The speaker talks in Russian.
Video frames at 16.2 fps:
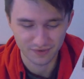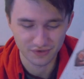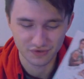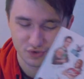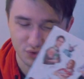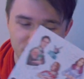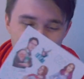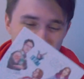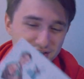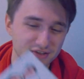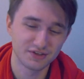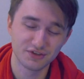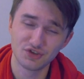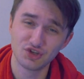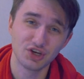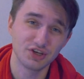От всего
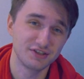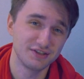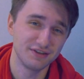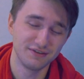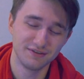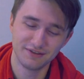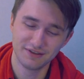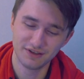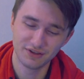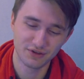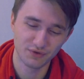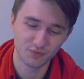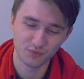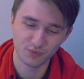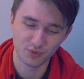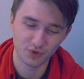сердца. Честно. Это
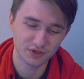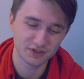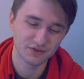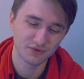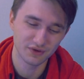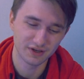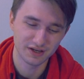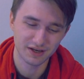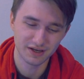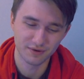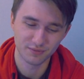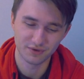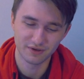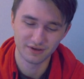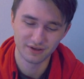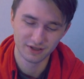просто
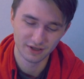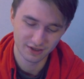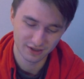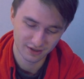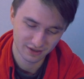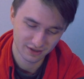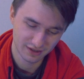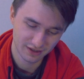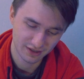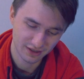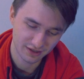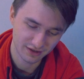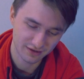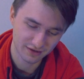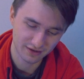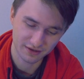великолепно.
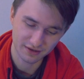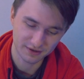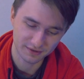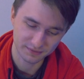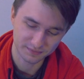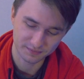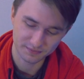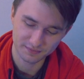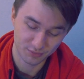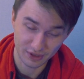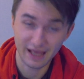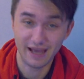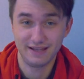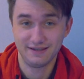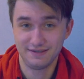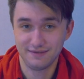Это...
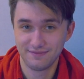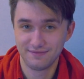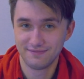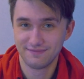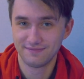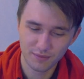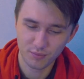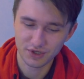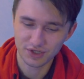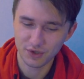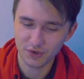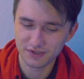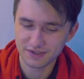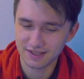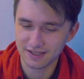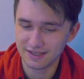Блядь.
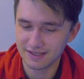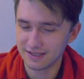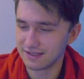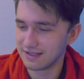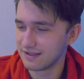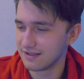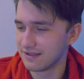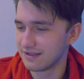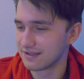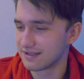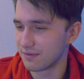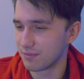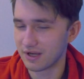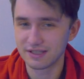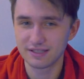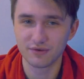Пожалуйста, не, не, не
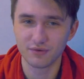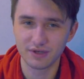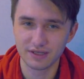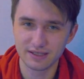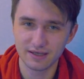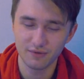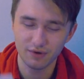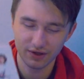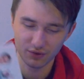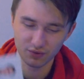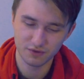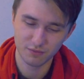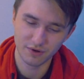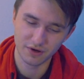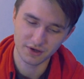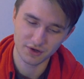забрасывай рисование, у
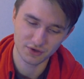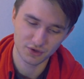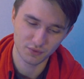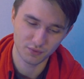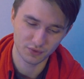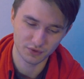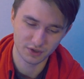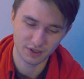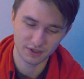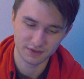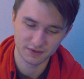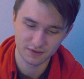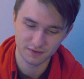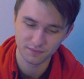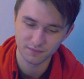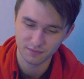тебя хорошо
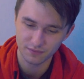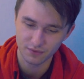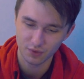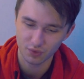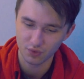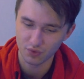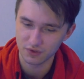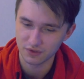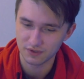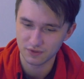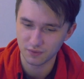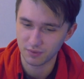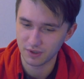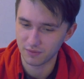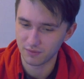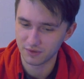получается. Художество
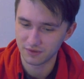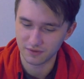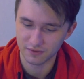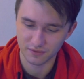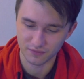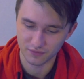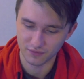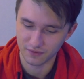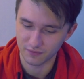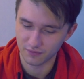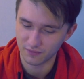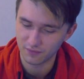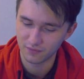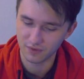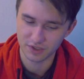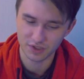прям это
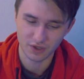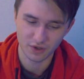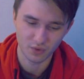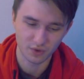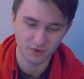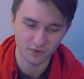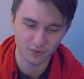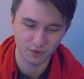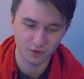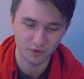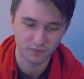вообще огонь твое.